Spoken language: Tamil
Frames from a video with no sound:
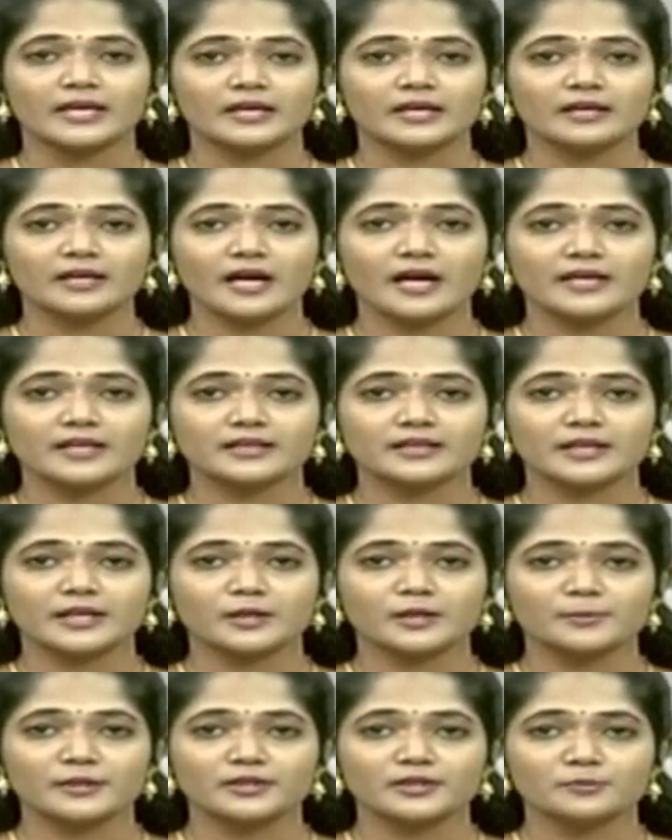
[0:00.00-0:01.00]
இரண்டாயிரத்து
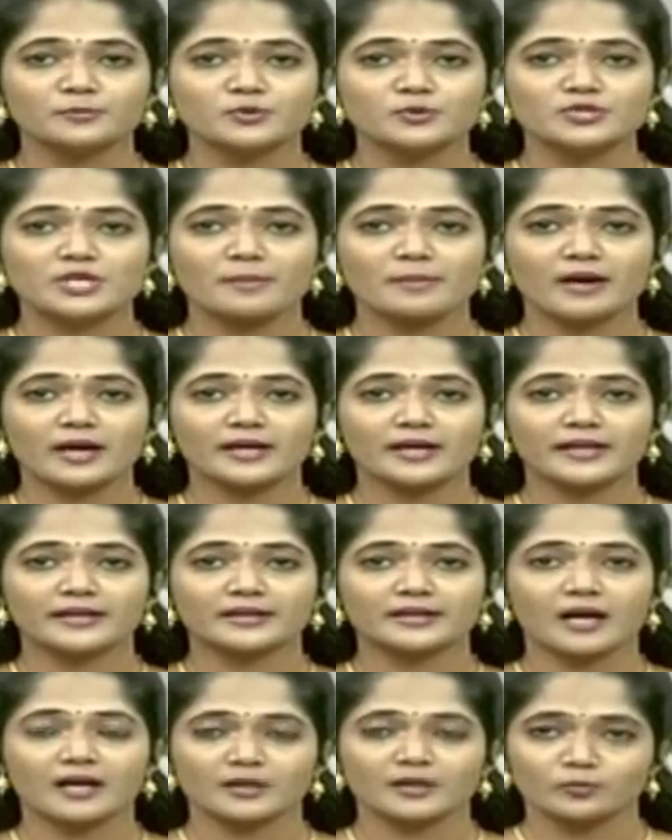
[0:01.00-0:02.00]
இருபத்தி மூன்றாம்
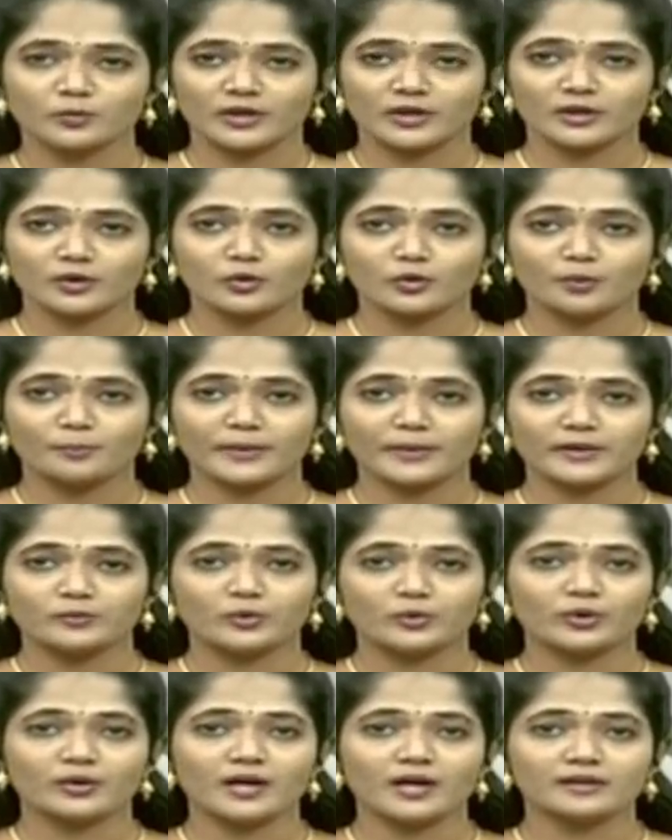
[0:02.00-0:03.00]
ஆண்டிற்கான உலகக்கோப்பை
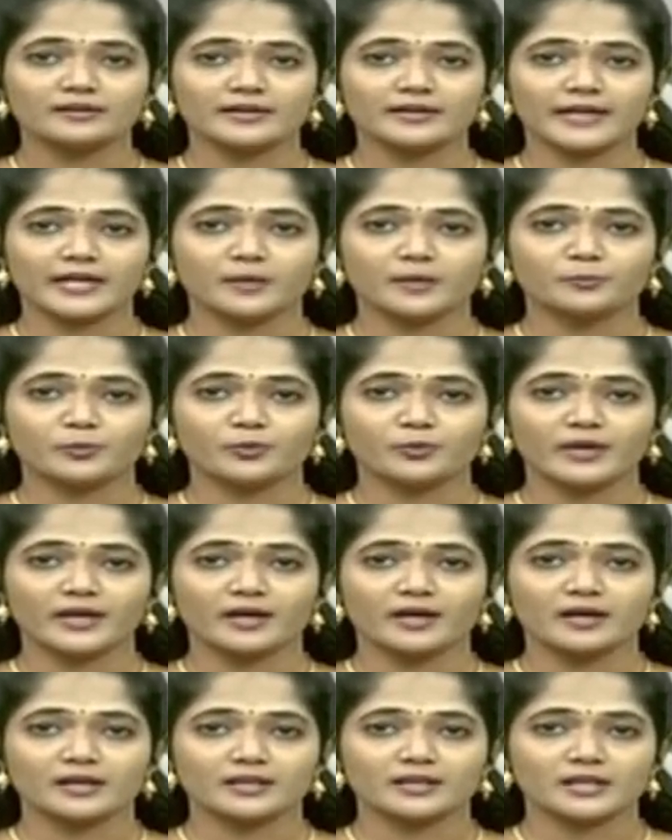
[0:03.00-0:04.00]
ஒருநாள் கிரிக்கெட்
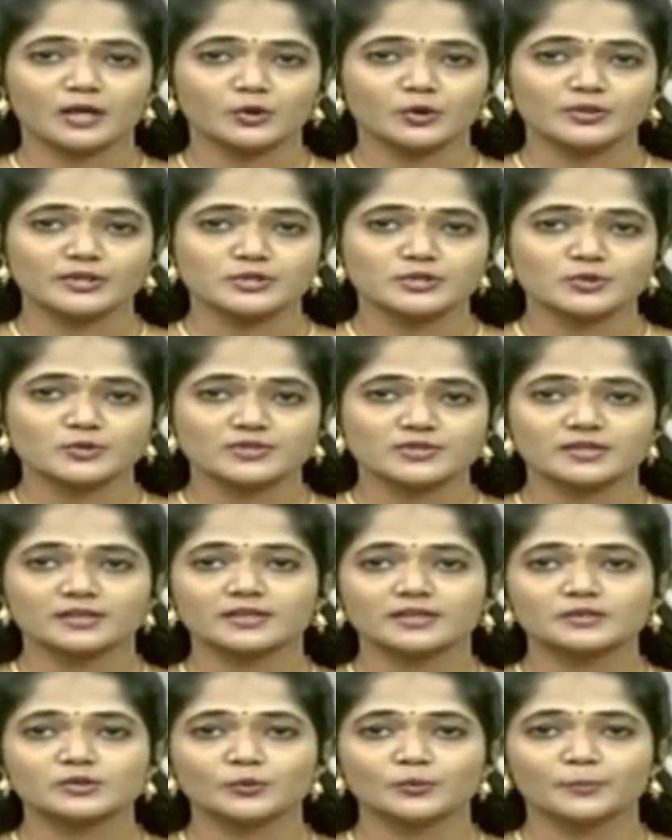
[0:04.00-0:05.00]
போட்டிக்கான தகுதிச் சுற்று
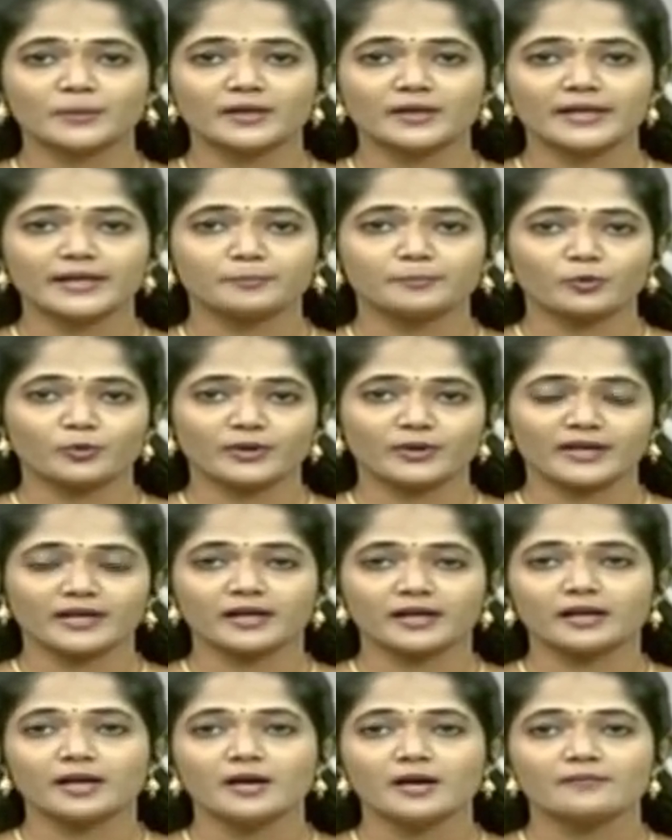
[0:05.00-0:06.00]
சூப்பர் லீக்
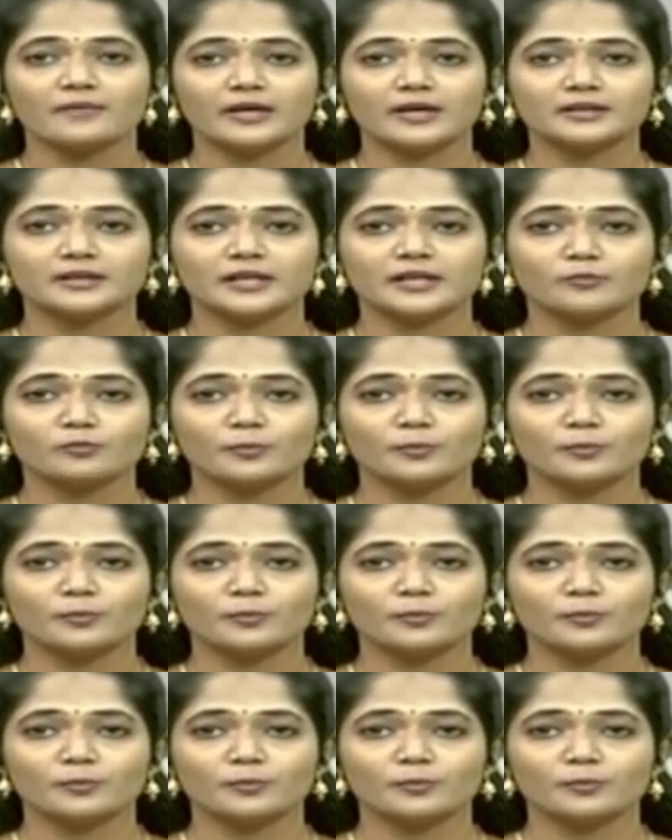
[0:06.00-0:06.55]
போட்டிகள் வருகிற